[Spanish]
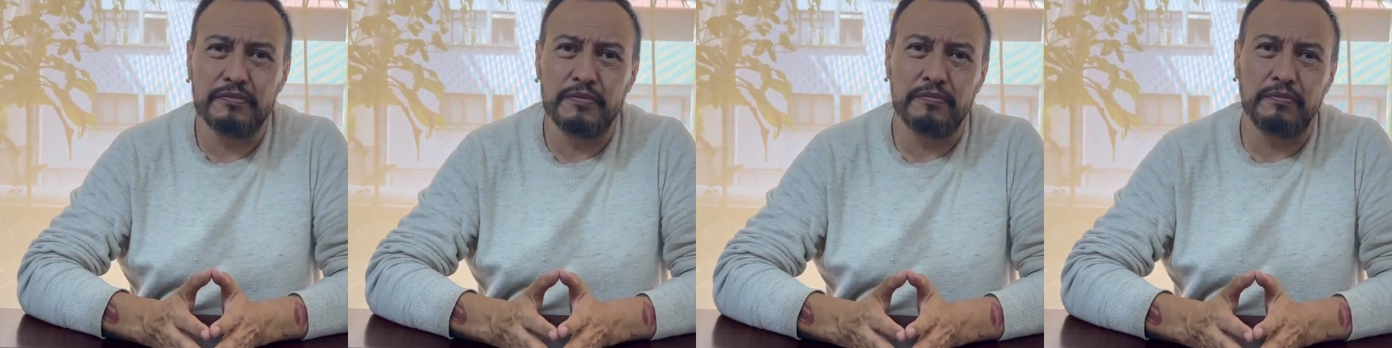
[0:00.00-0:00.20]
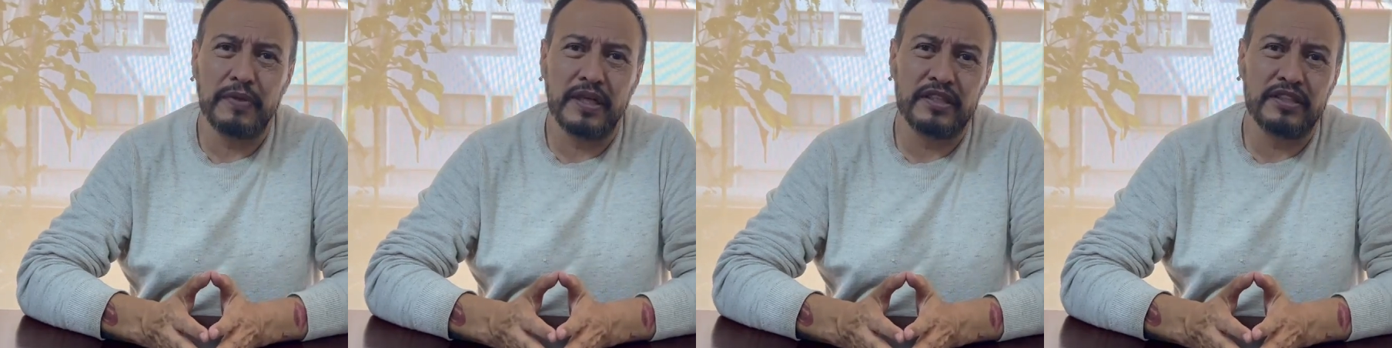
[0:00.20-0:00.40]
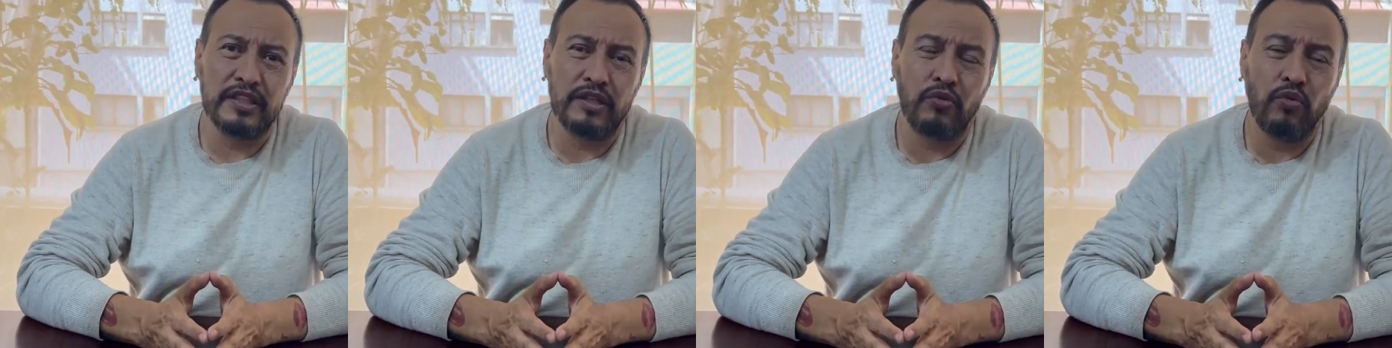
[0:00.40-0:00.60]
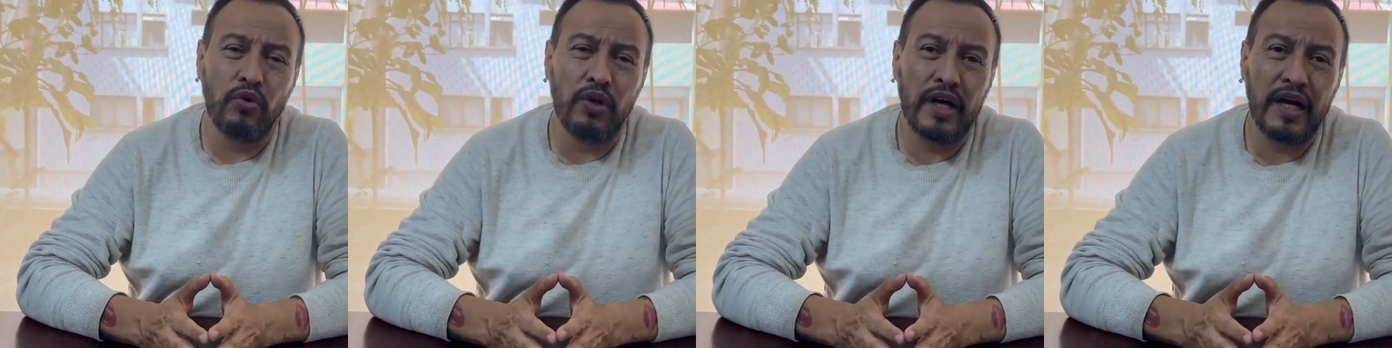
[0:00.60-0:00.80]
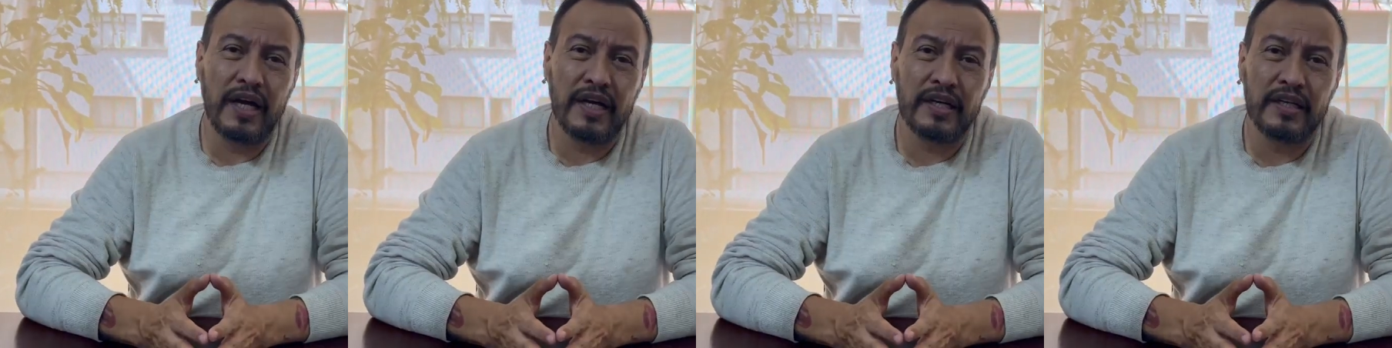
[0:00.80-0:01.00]
en
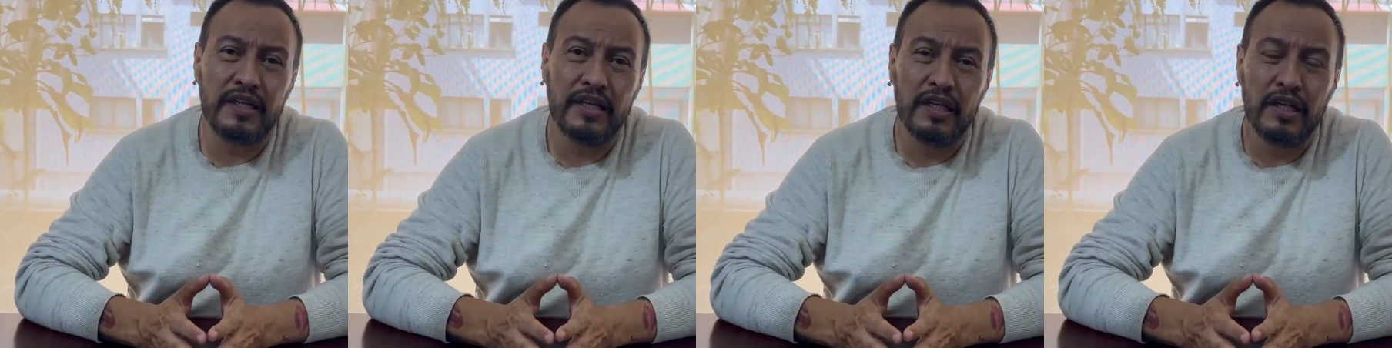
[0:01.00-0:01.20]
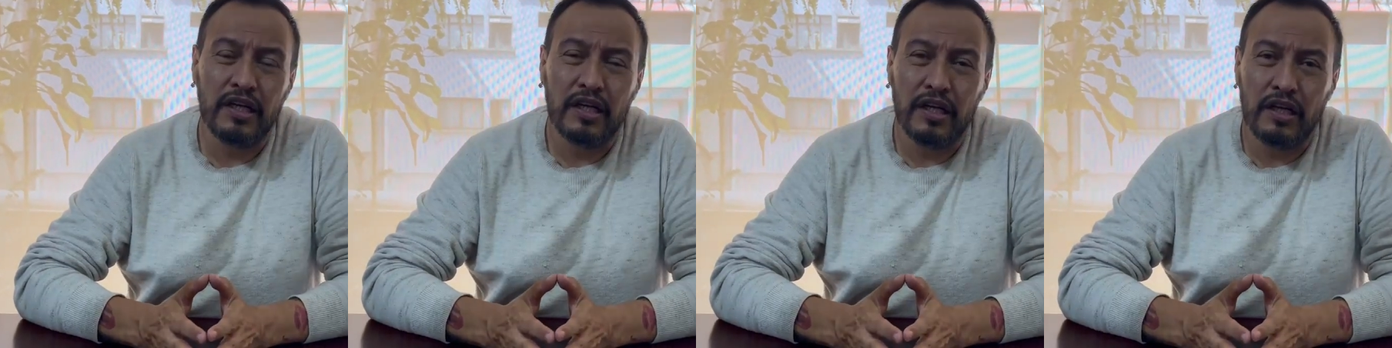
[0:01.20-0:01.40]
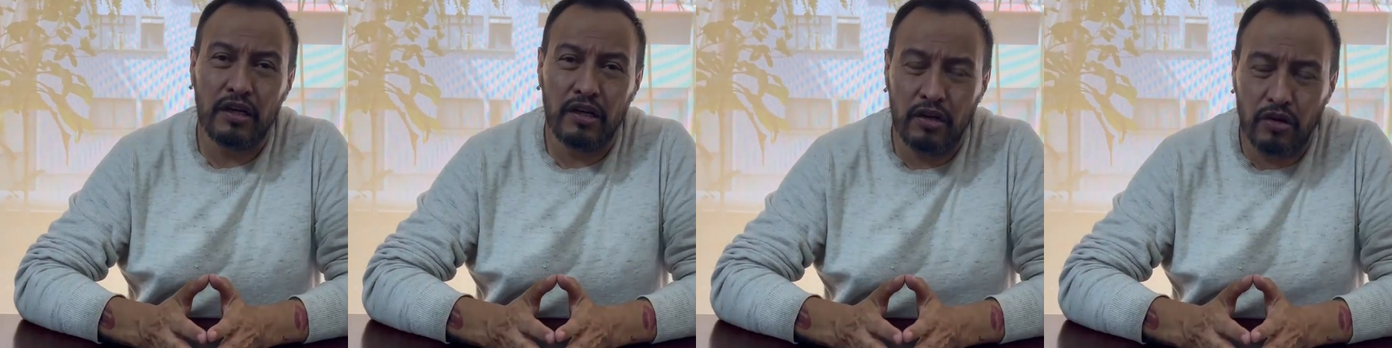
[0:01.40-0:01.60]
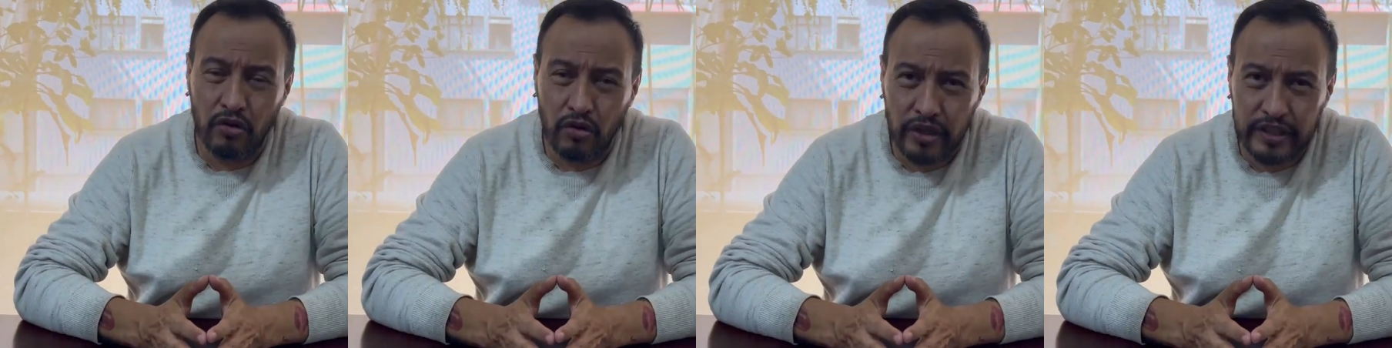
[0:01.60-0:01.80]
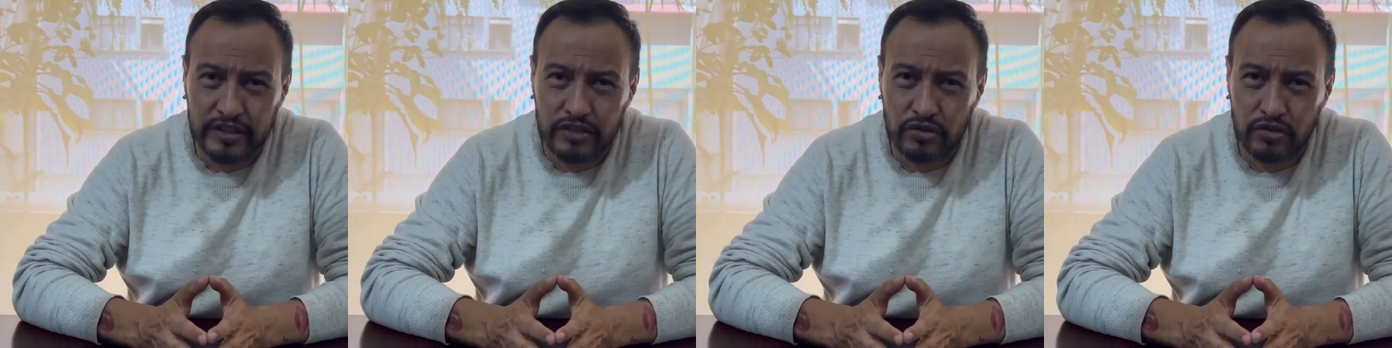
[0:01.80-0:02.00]
particular
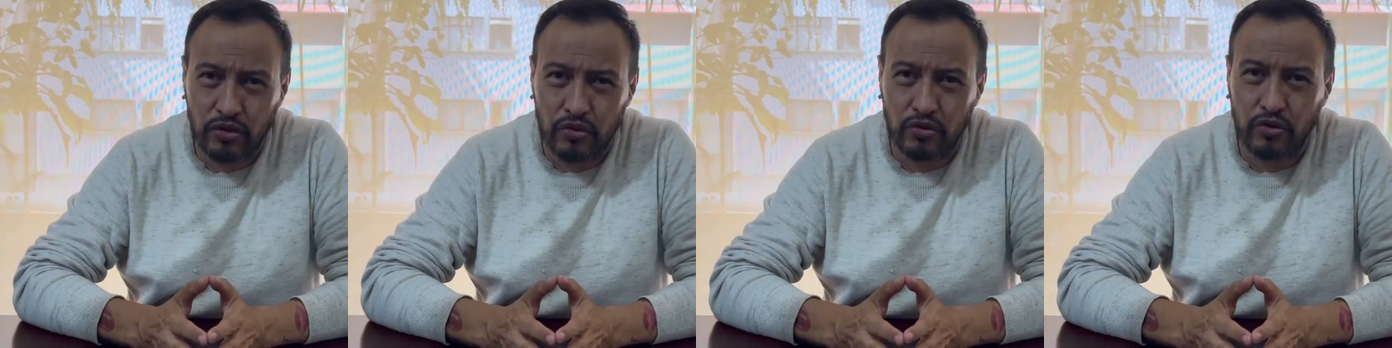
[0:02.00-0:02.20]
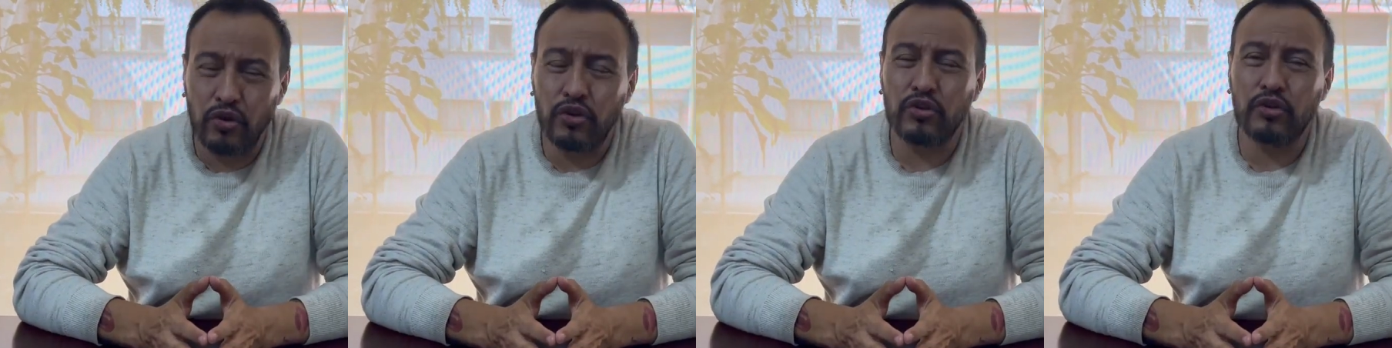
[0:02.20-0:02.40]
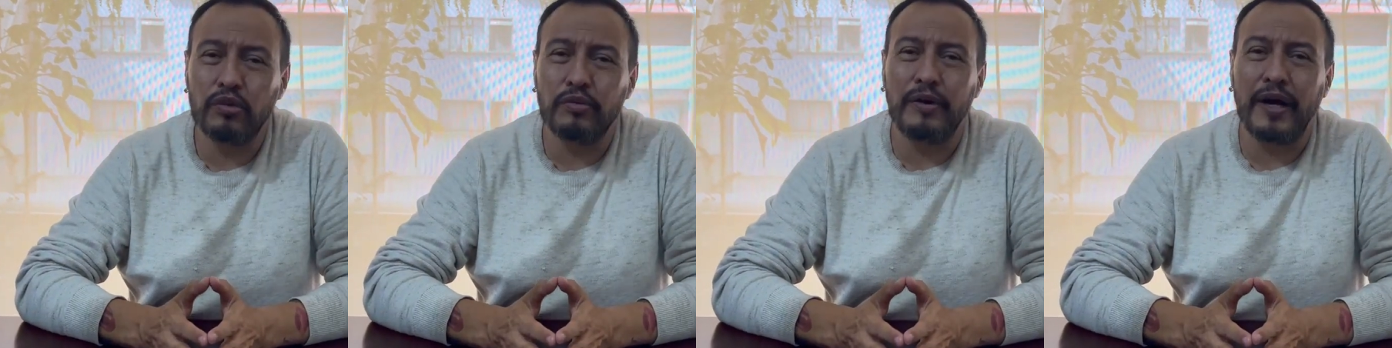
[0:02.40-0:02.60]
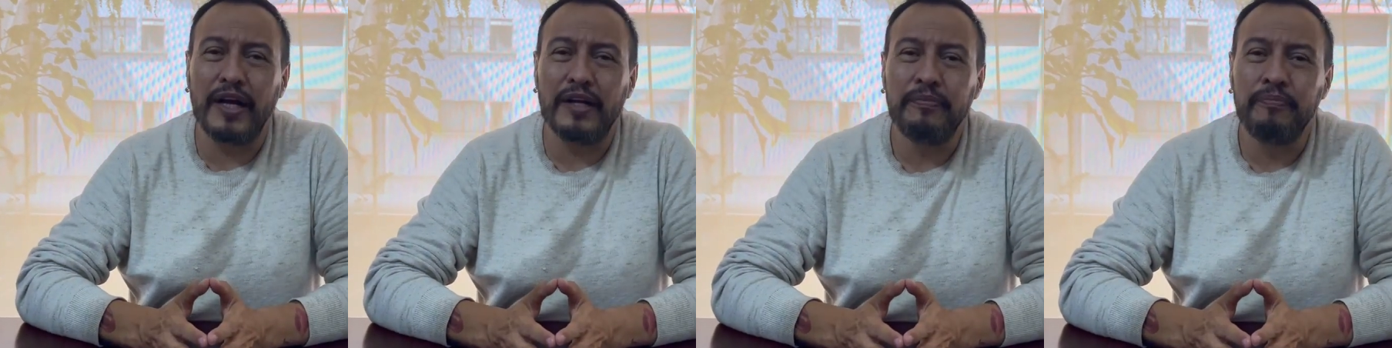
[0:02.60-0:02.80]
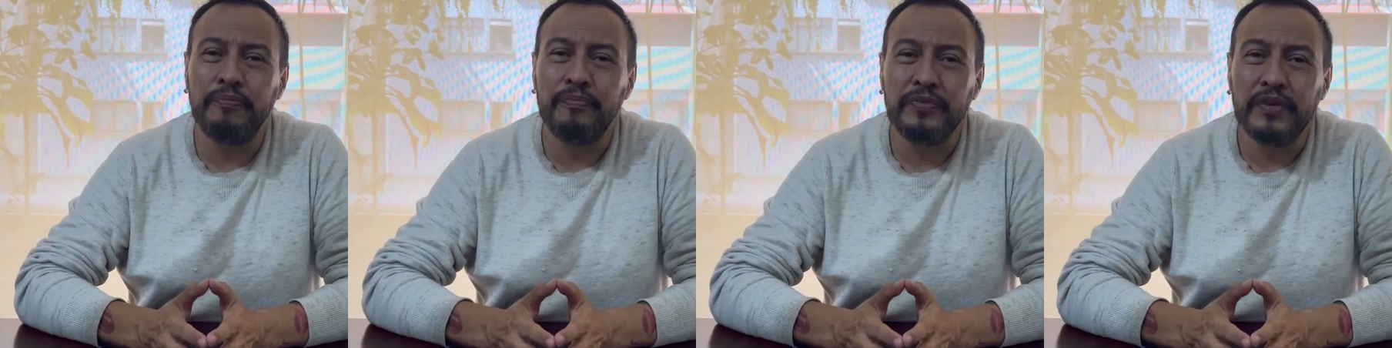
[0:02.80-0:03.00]
Lorenzo
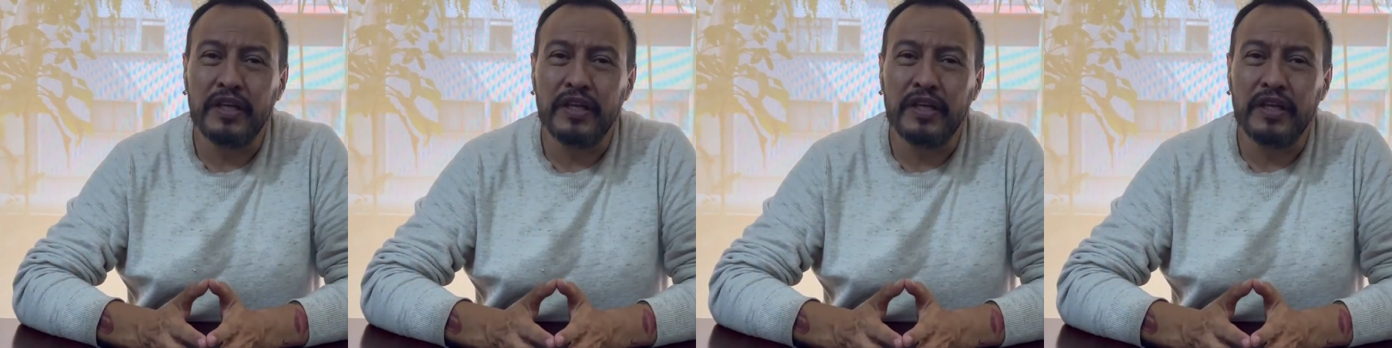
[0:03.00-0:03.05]
Córdoba,